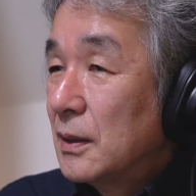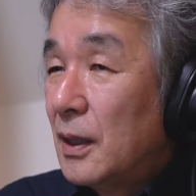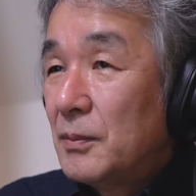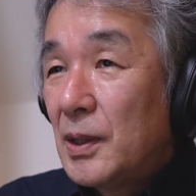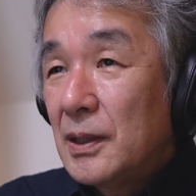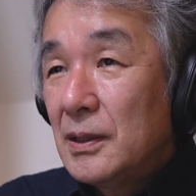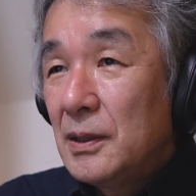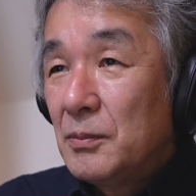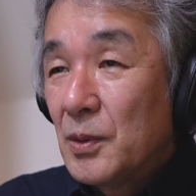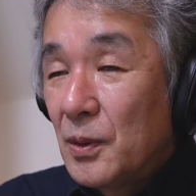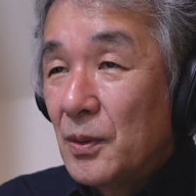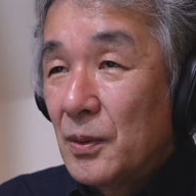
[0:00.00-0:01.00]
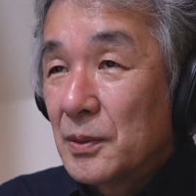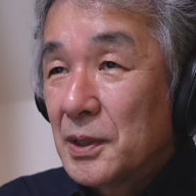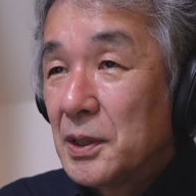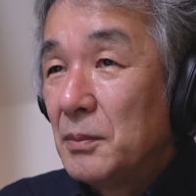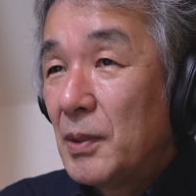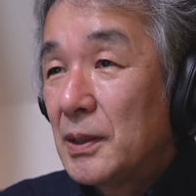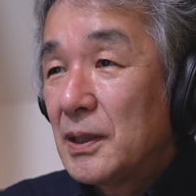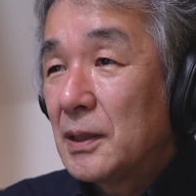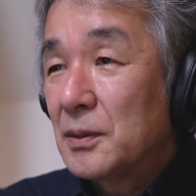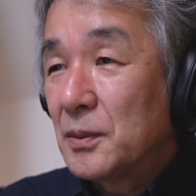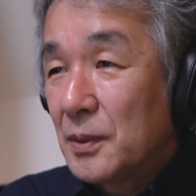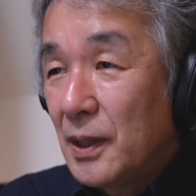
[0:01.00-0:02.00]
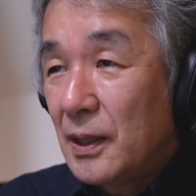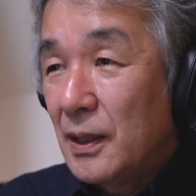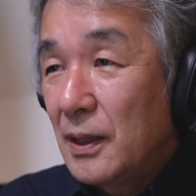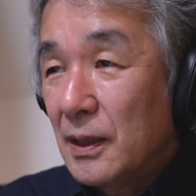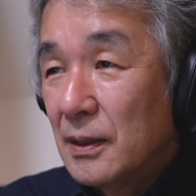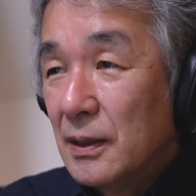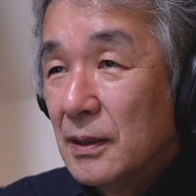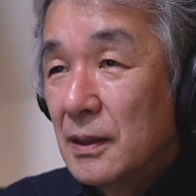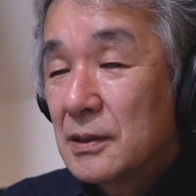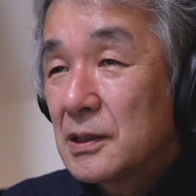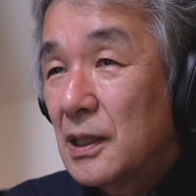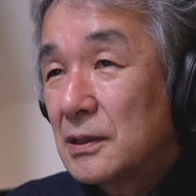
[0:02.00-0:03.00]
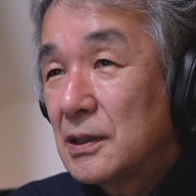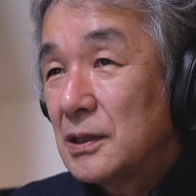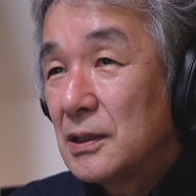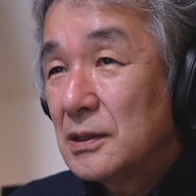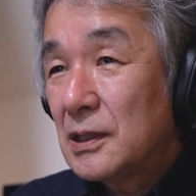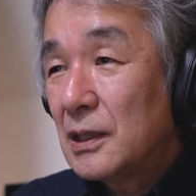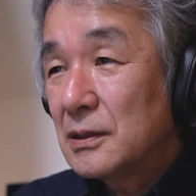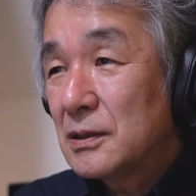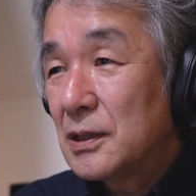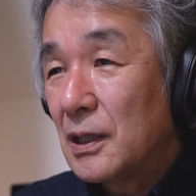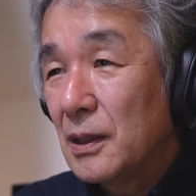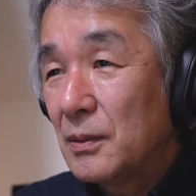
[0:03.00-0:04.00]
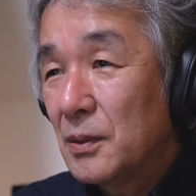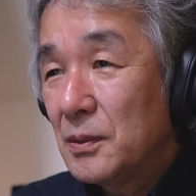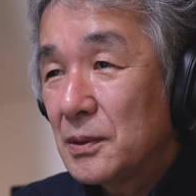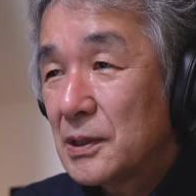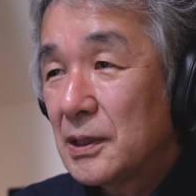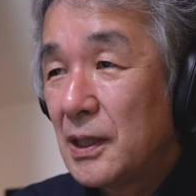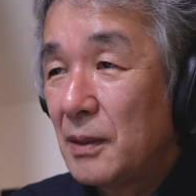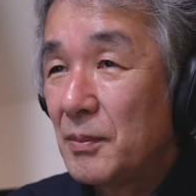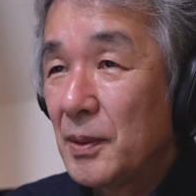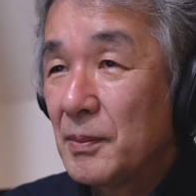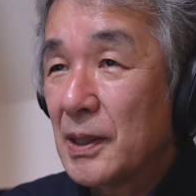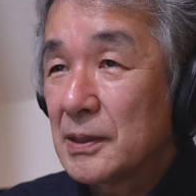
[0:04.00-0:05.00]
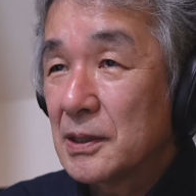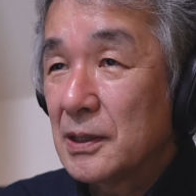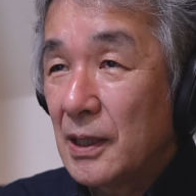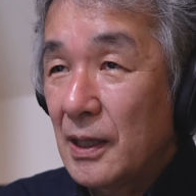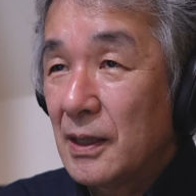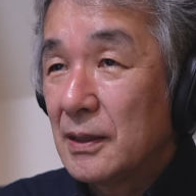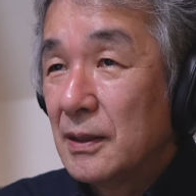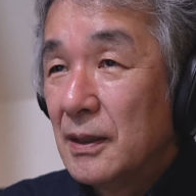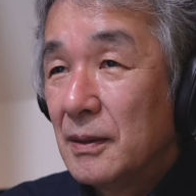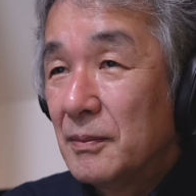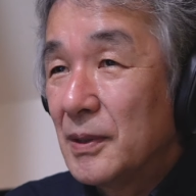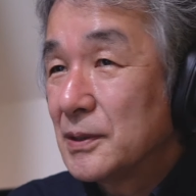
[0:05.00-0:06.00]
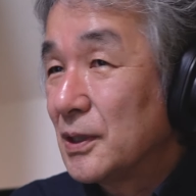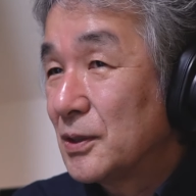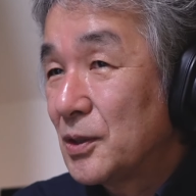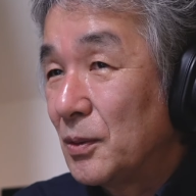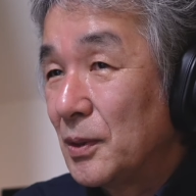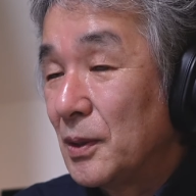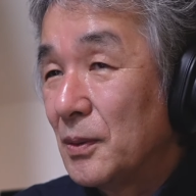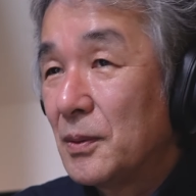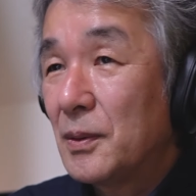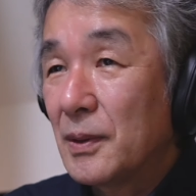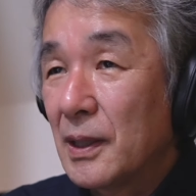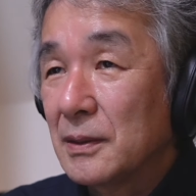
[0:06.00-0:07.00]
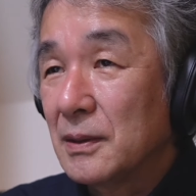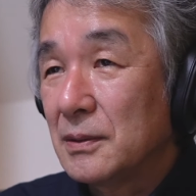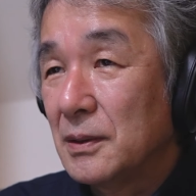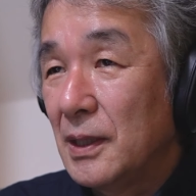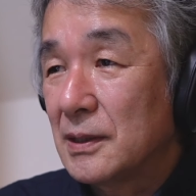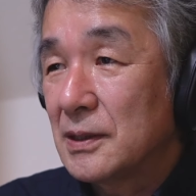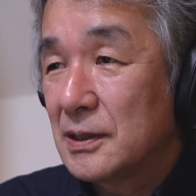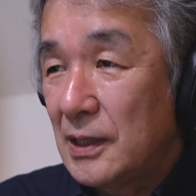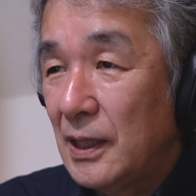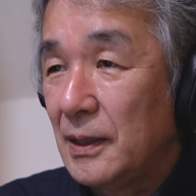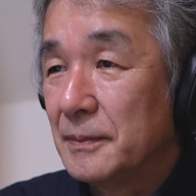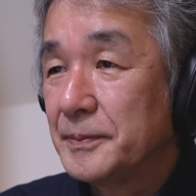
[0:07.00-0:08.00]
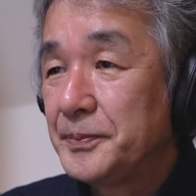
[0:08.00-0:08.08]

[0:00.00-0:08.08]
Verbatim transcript: あまりにも暇なので写真撮影をしてみましたまずそれをご覧ください